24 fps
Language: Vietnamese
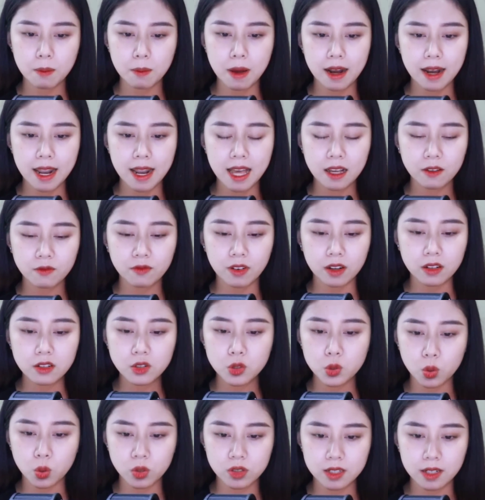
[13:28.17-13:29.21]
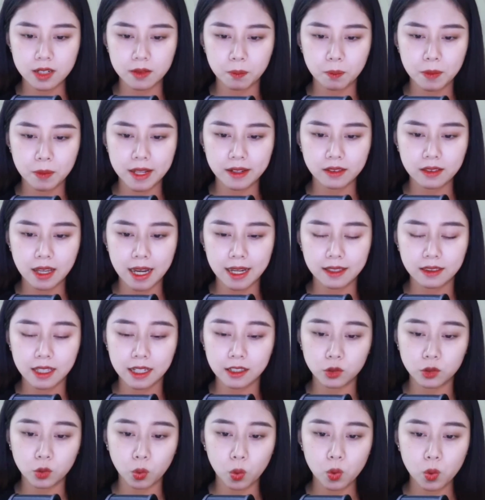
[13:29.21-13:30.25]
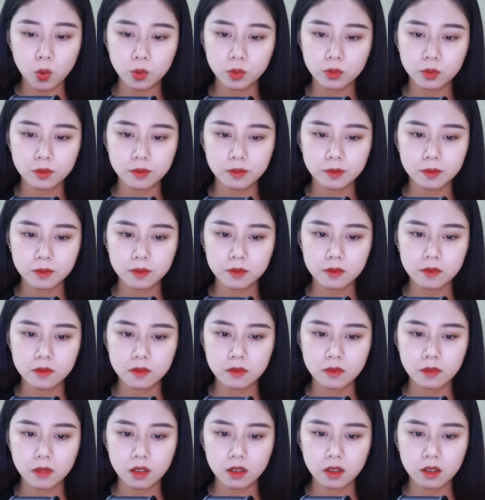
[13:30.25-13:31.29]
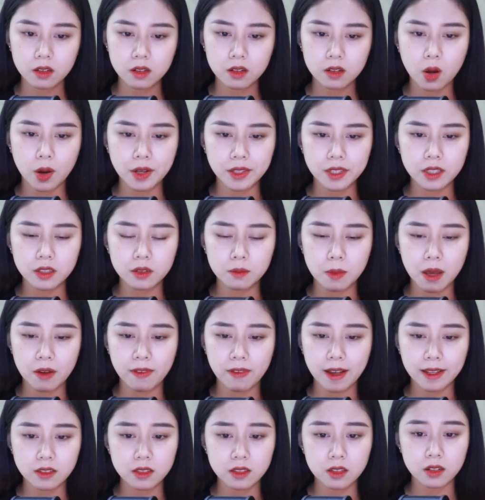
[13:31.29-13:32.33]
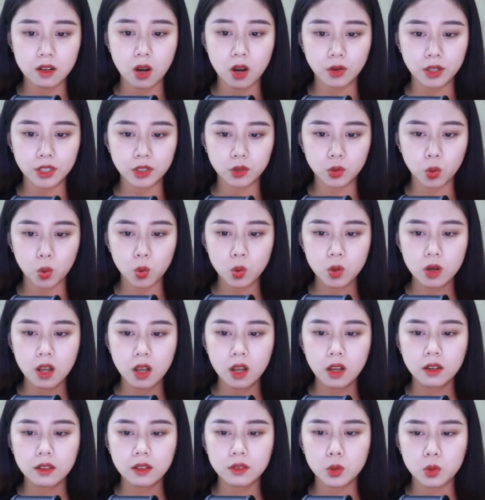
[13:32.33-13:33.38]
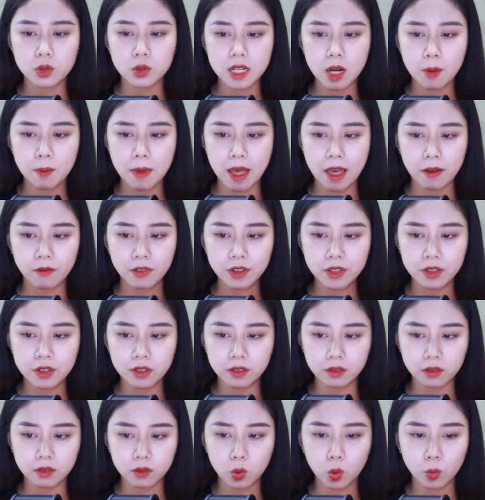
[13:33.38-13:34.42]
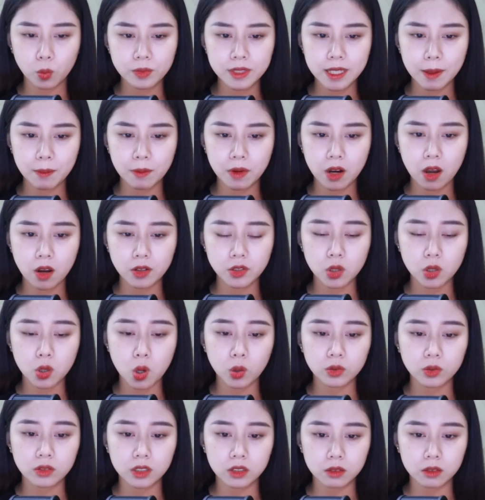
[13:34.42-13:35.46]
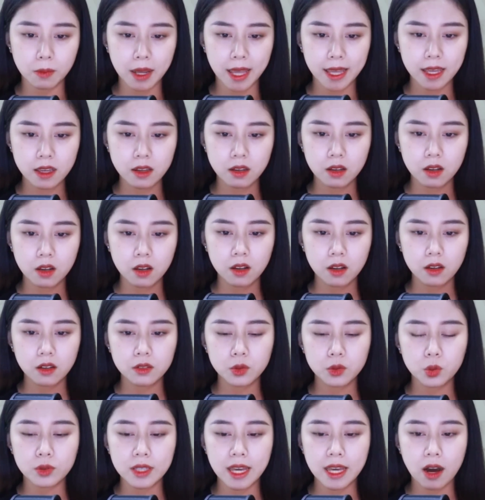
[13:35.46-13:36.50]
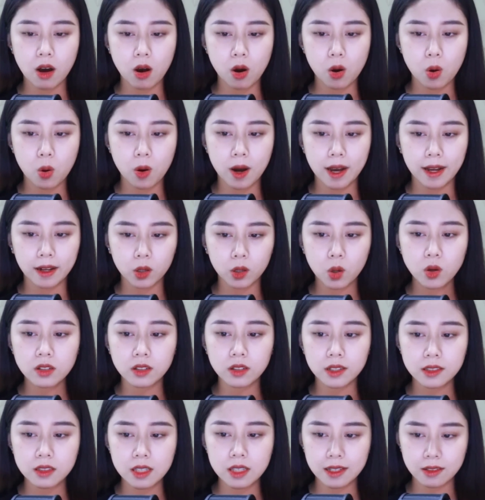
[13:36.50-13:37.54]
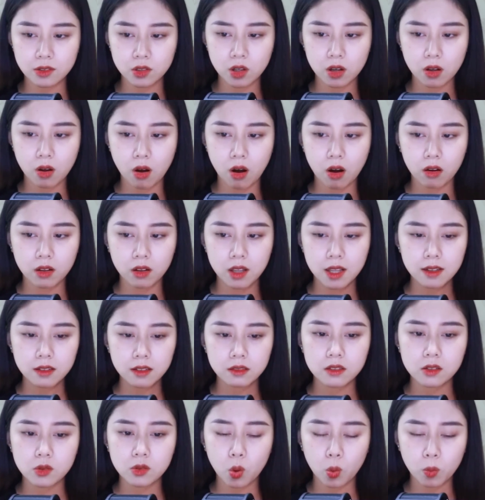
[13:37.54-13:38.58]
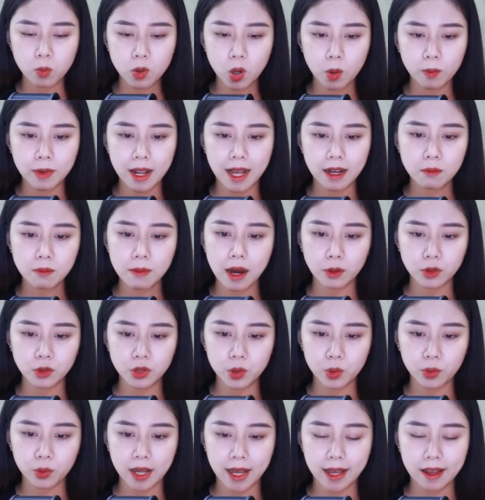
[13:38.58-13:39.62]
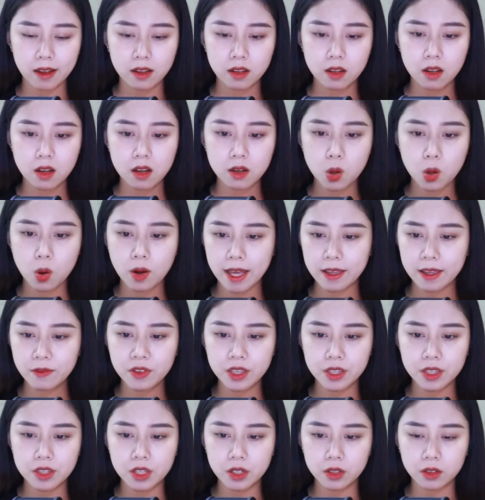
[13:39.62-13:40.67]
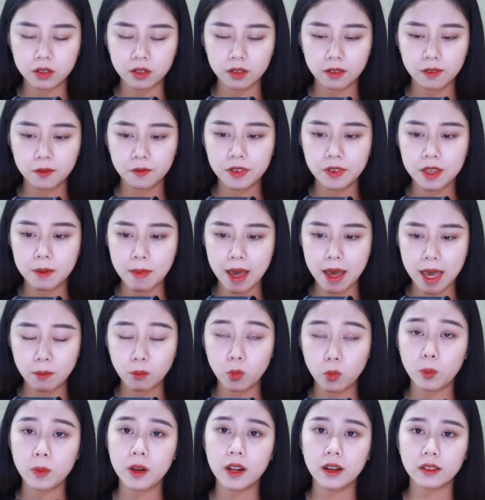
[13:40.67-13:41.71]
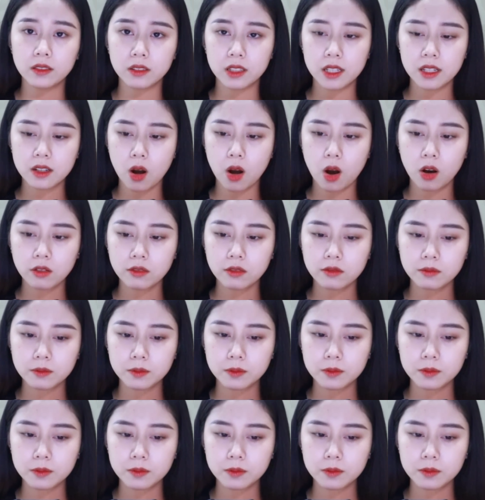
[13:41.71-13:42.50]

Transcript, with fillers: Bà Lan vẫn ruột xịt bên tai Thanh Tú Coi như mẹ van xin con đi Tú Dù sao mẹ với Dượng cũng chăm lo cho con từ bé Dù nhà họ Hoàng có gửi tiền cho con Nhưng cũng không đáng bao nhiêu cả Con hãy vì Dượng, vì mẹ một lần đi con